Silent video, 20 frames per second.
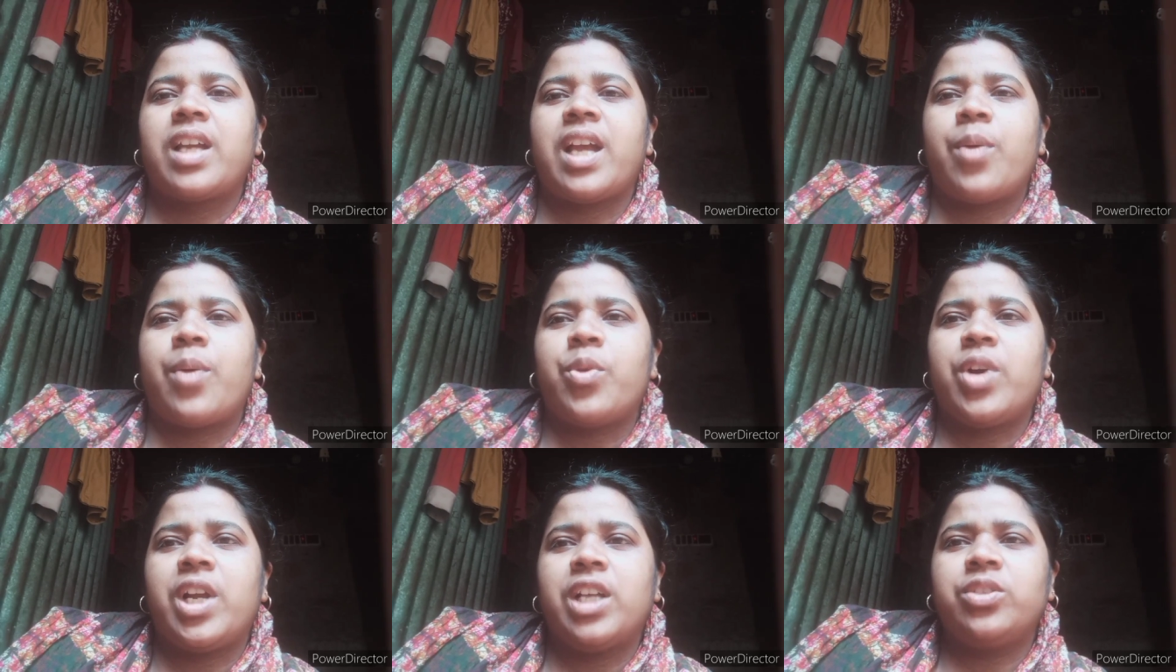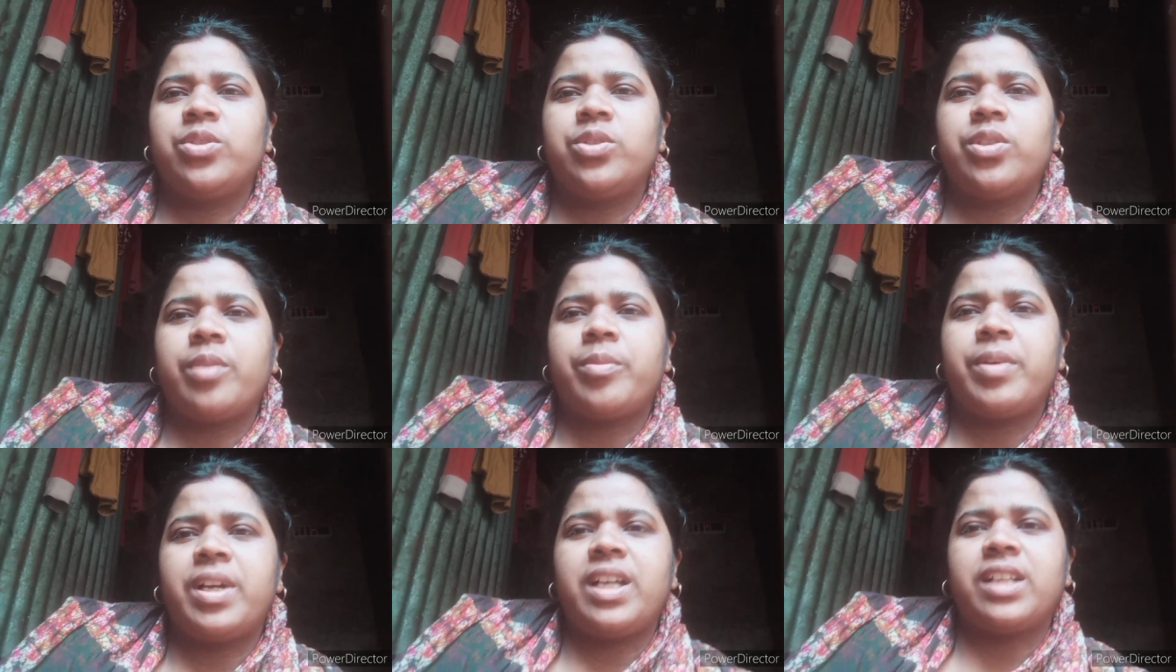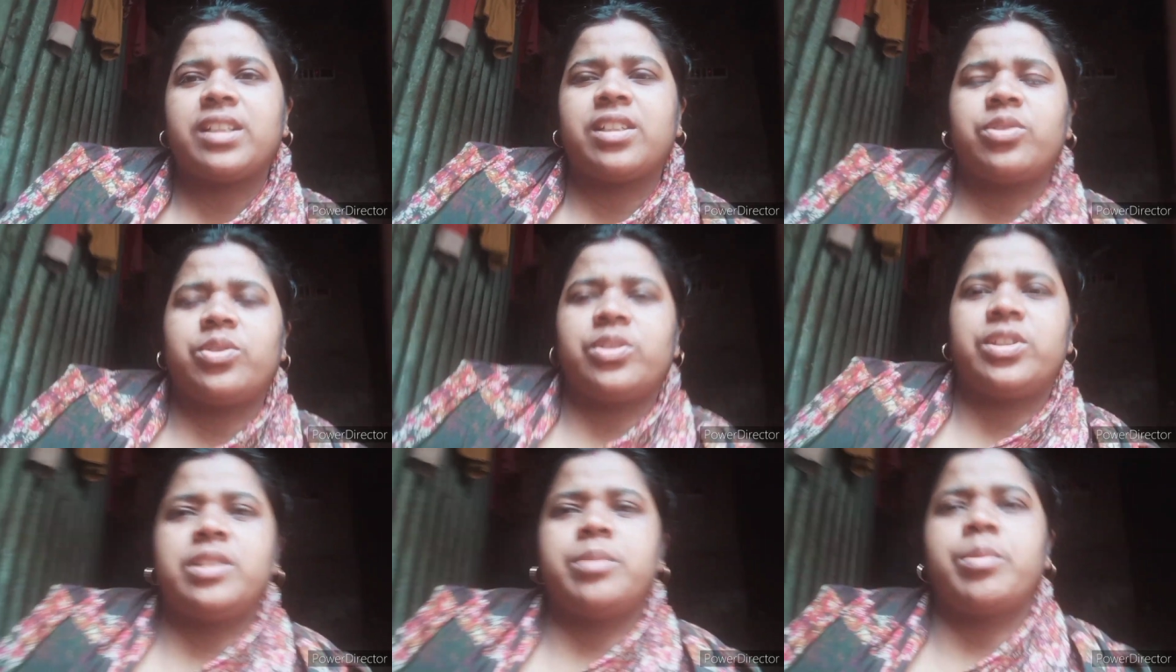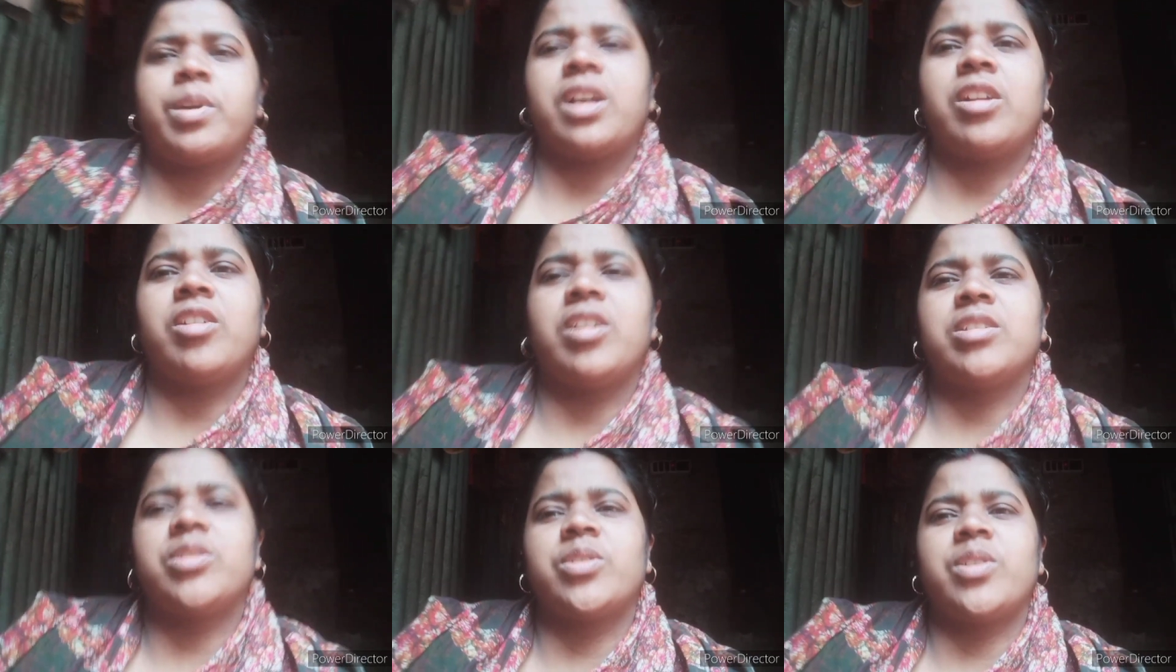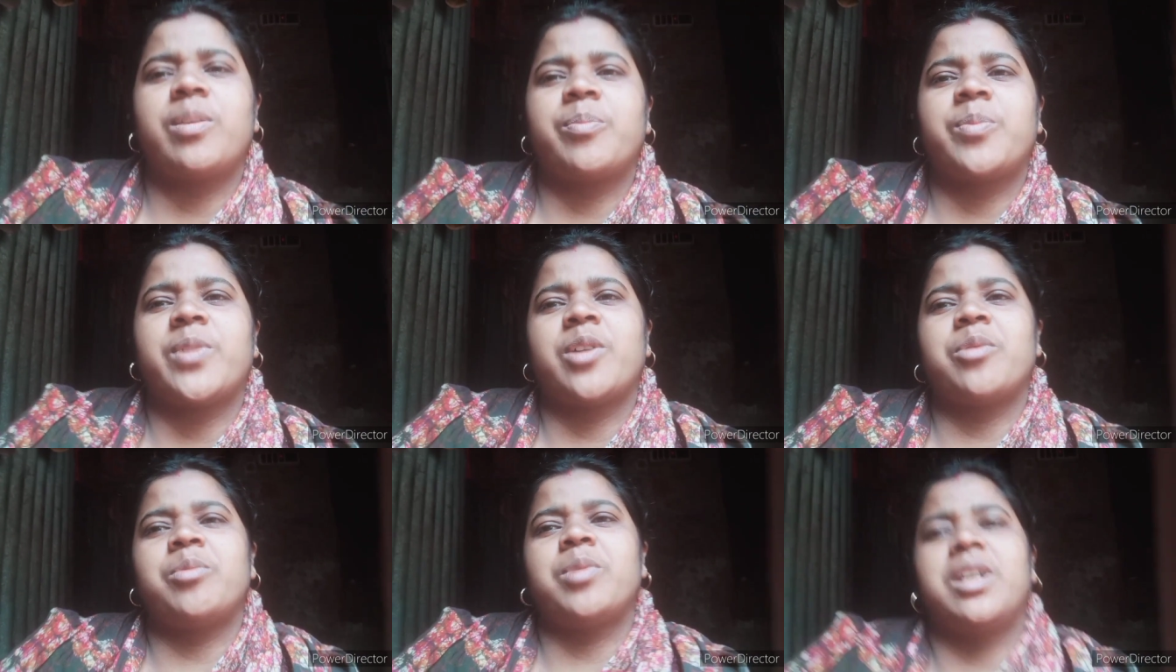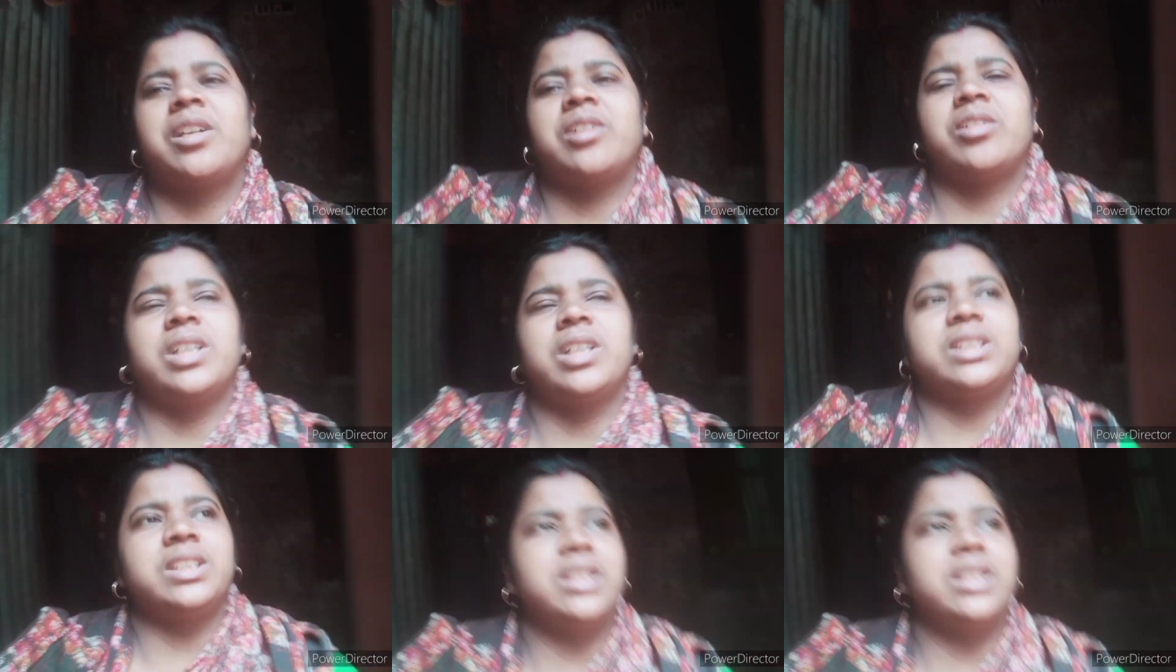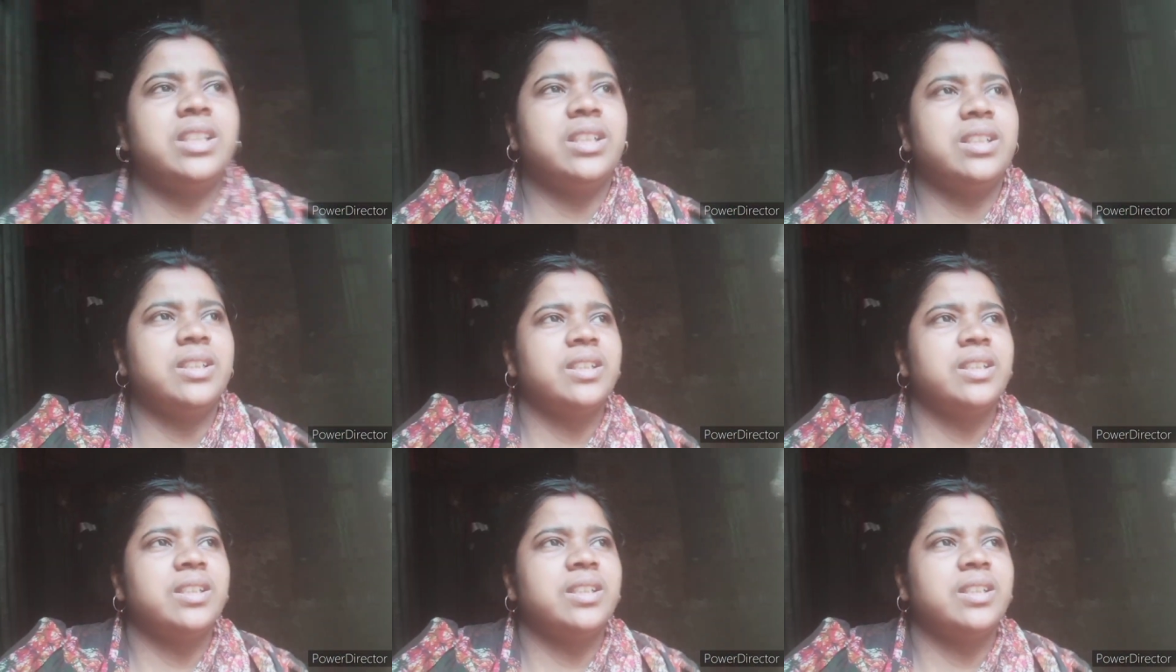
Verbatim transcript: কেমন আছে সবাই আশা করছি ভালো আছো আমরাও ভালো আছি